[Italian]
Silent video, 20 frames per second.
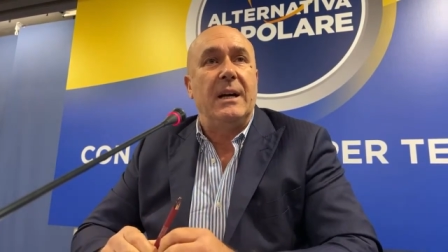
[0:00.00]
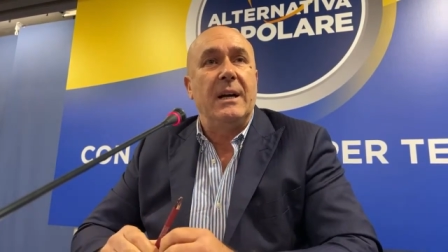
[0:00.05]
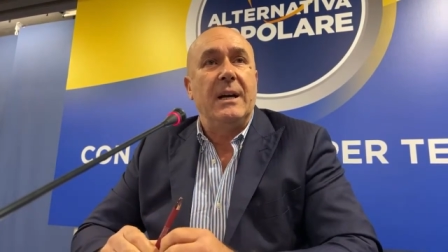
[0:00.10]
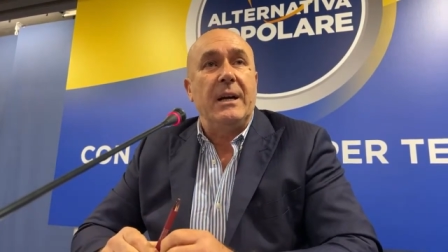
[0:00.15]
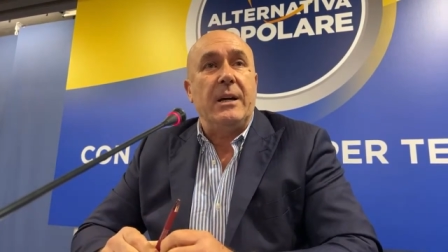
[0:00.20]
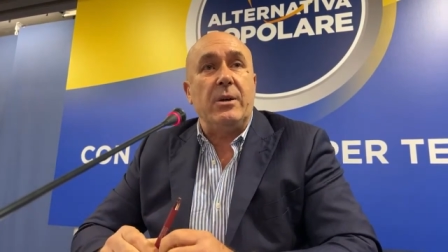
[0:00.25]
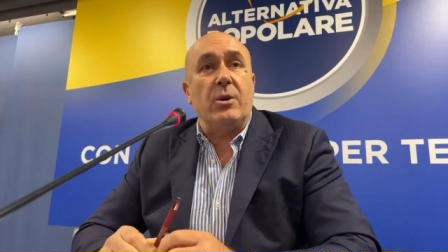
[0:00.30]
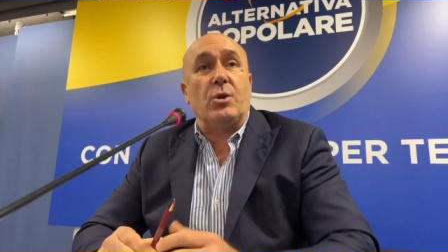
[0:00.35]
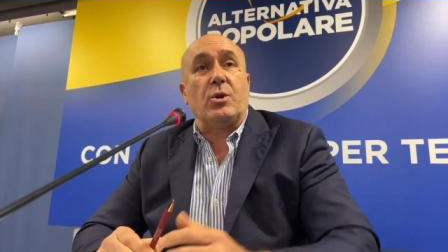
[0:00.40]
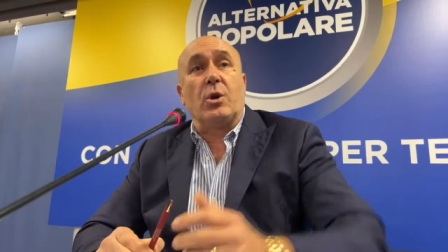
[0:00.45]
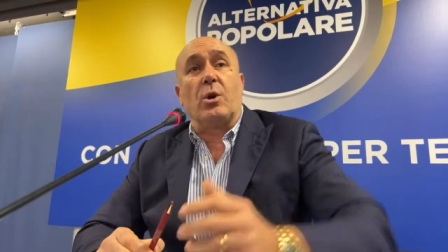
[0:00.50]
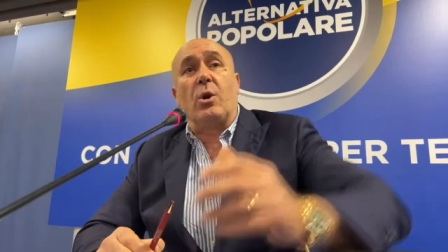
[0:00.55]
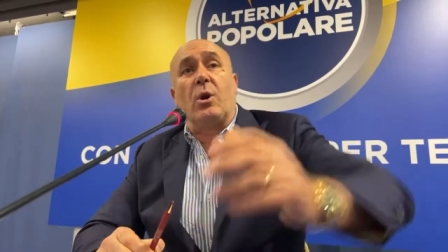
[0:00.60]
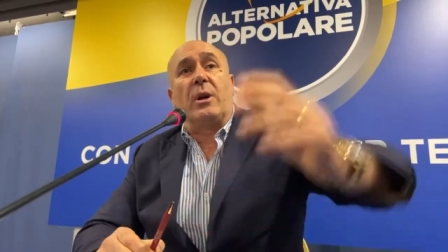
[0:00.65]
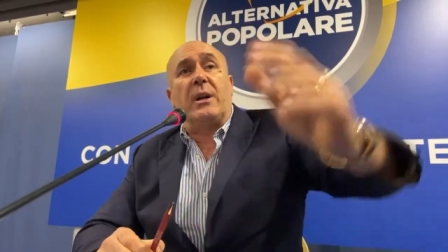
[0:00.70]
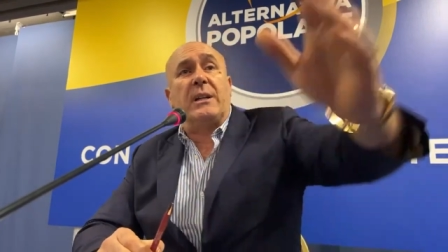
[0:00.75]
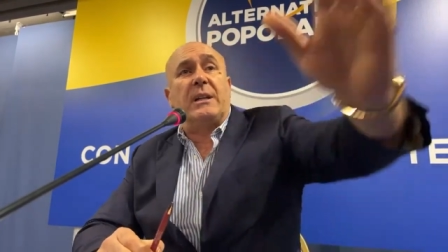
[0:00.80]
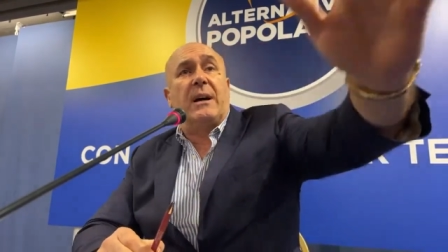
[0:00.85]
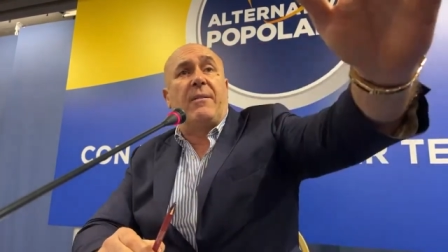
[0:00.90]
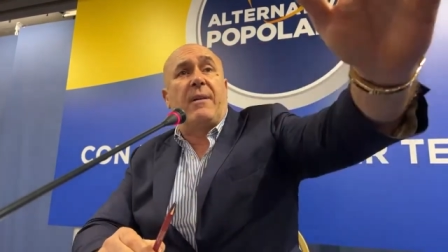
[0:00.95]
Io ce l'ho
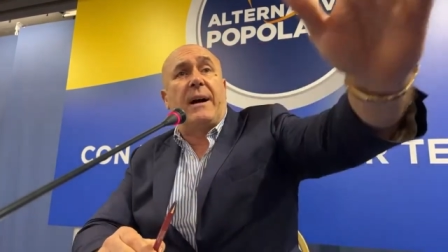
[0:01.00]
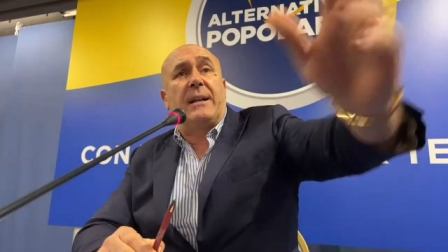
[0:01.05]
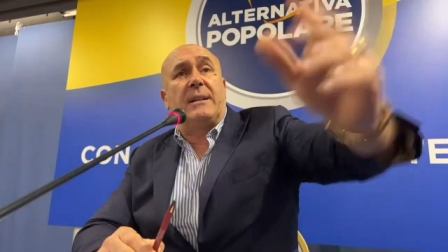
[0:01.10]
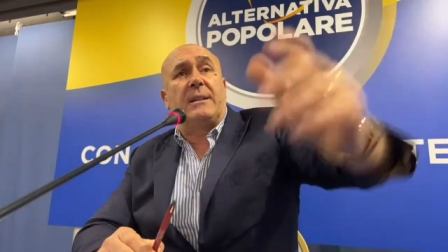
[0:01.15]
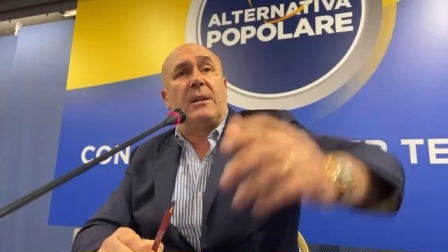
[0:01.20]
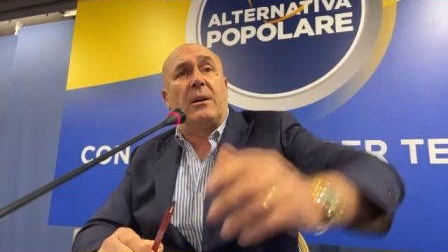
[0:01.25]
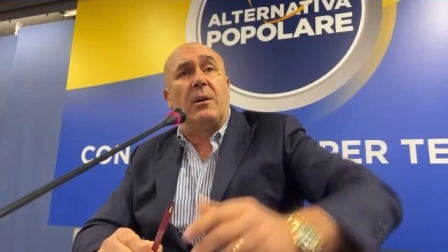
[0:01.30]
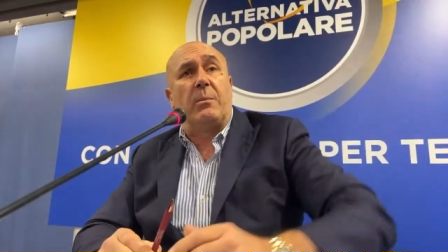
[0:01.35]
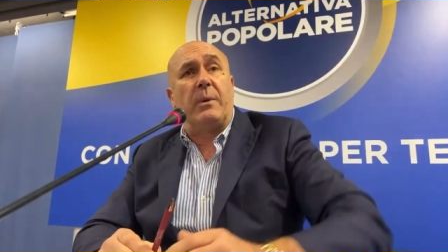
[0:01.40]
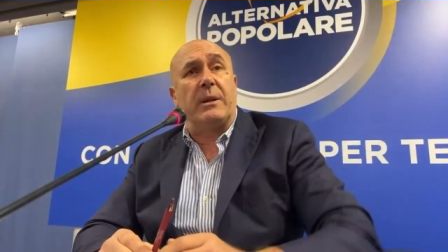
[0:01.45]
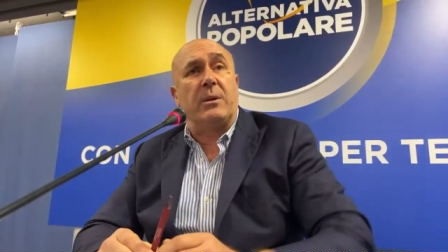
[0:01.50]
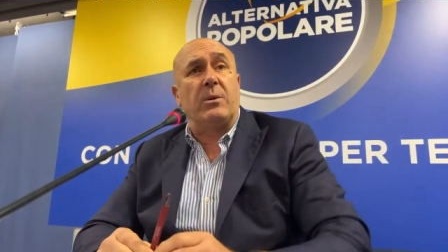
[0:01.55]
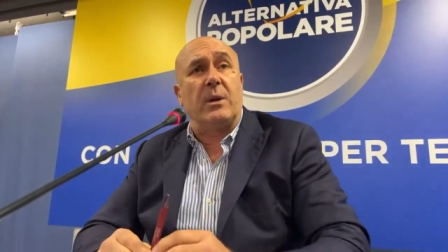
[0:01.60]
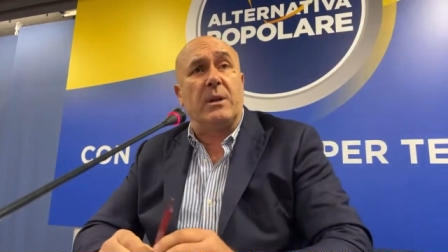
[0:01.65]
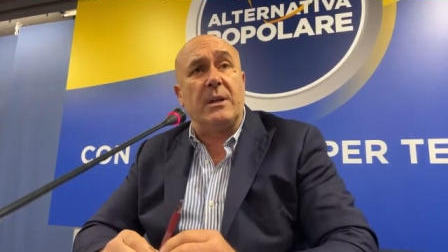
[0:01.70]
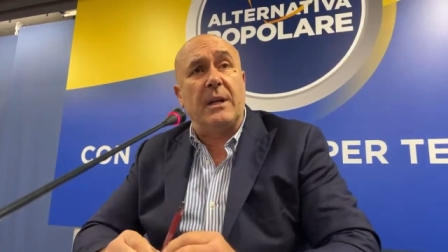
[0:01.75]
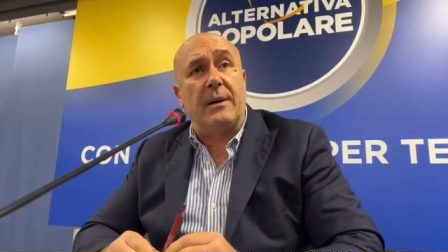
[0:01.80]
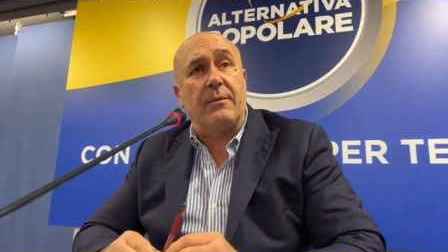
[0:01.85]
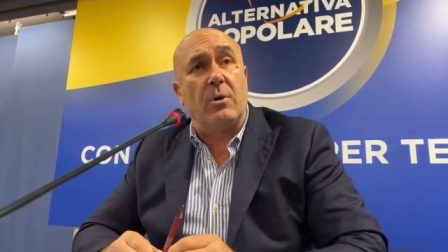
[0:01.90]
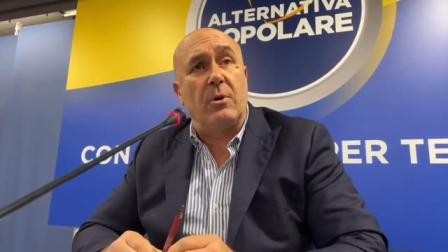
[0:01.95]
lì davanti, lo mando al
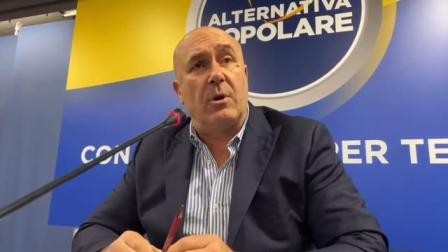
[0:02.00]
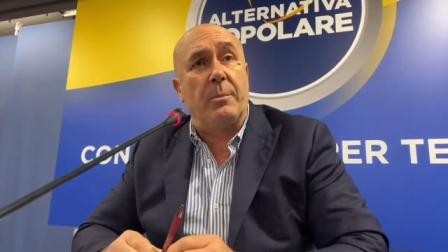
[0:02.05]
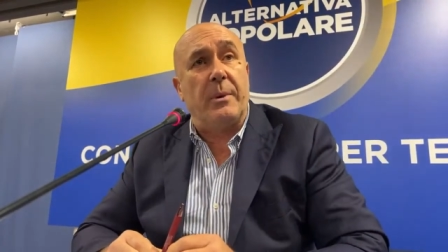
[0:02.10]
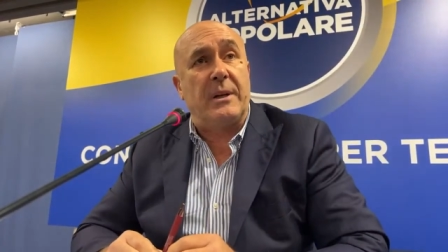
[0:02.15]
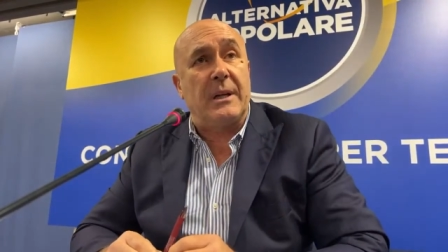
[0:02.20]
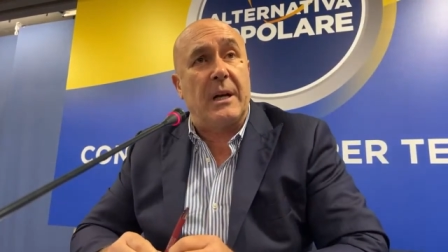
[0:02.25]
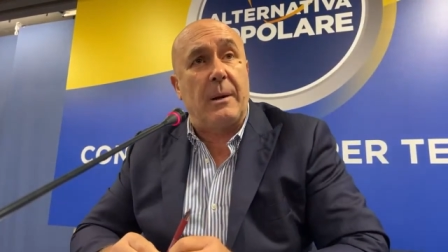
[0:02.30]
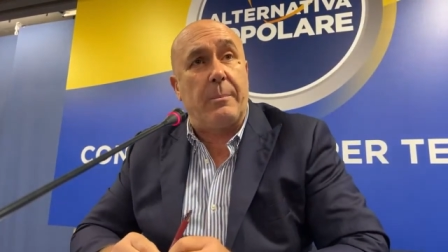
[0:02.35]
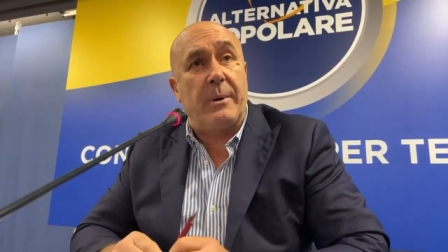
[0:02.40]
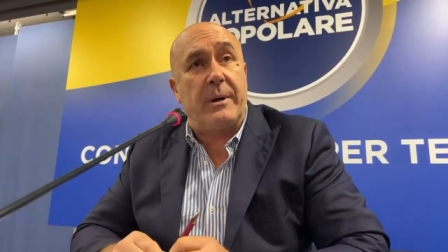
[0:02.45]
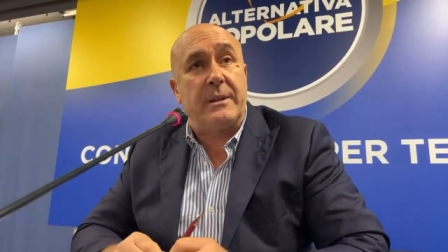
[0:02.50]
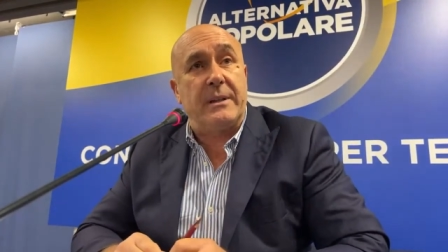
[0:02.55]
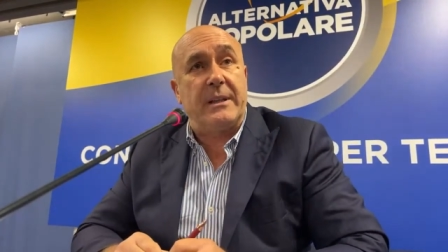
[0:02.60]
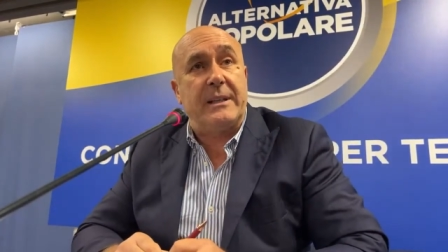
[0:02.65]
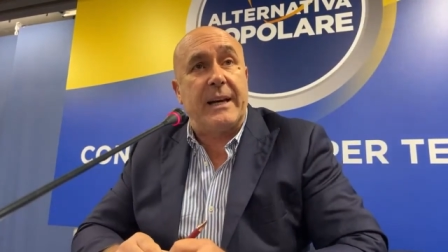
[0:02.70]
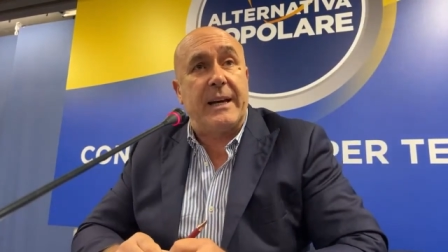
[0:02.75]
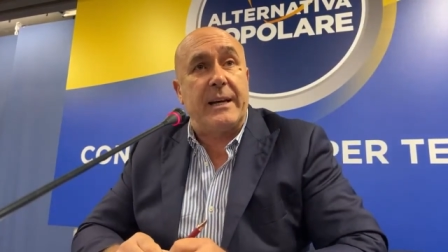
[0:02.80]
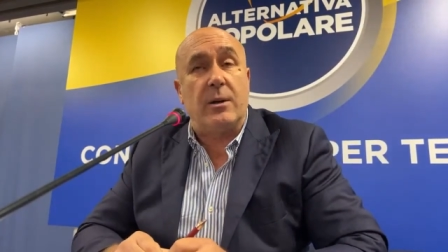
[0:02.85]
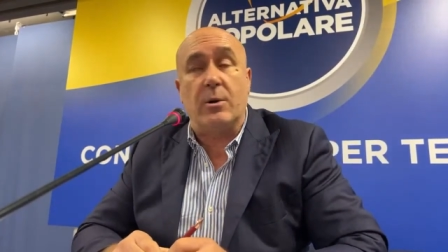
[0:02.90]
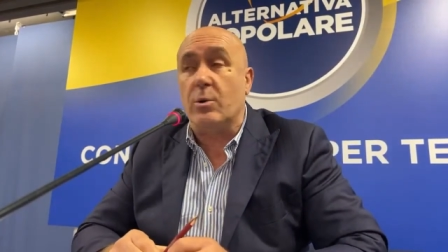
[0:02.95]
diavolo mentre la partita
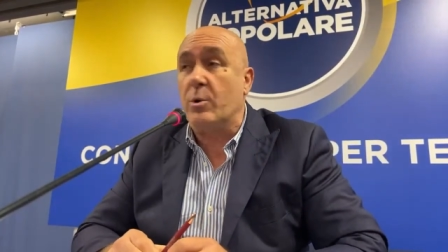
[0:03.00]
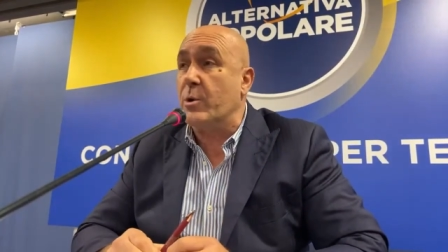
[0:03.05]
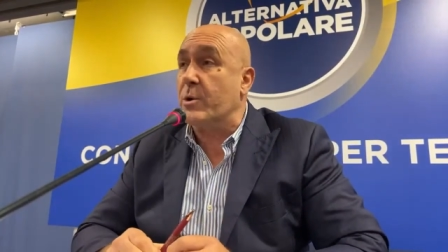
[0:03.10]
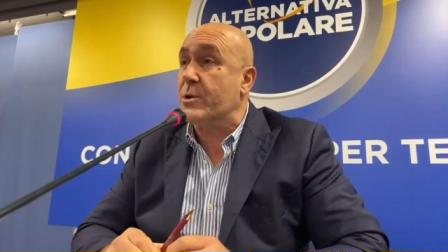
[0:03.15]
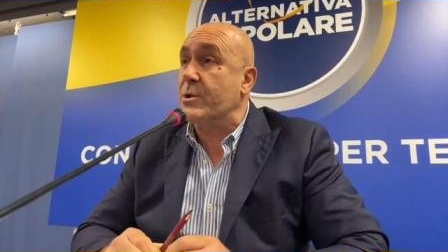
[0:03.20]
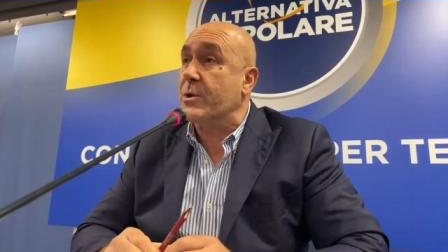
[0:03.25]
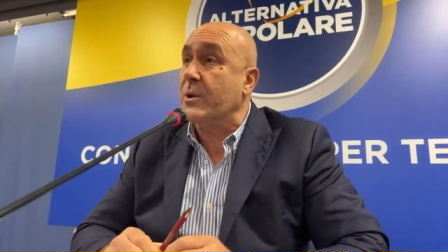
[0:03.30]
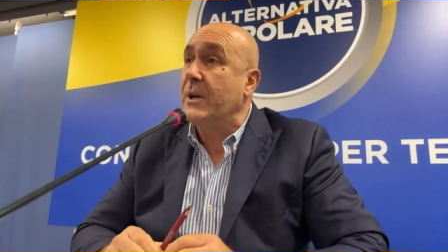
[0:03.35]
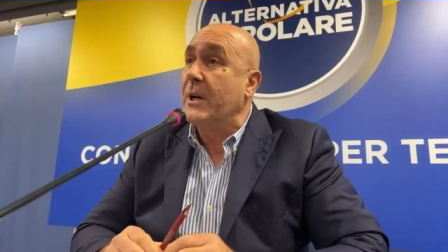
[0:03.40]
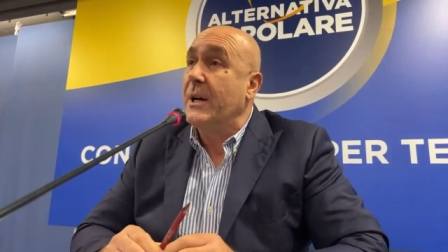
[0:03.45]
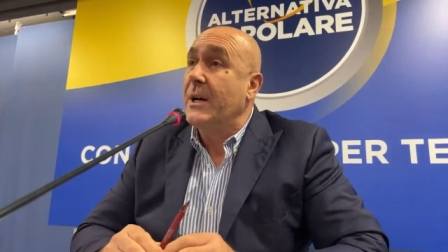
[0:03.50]
è in corso.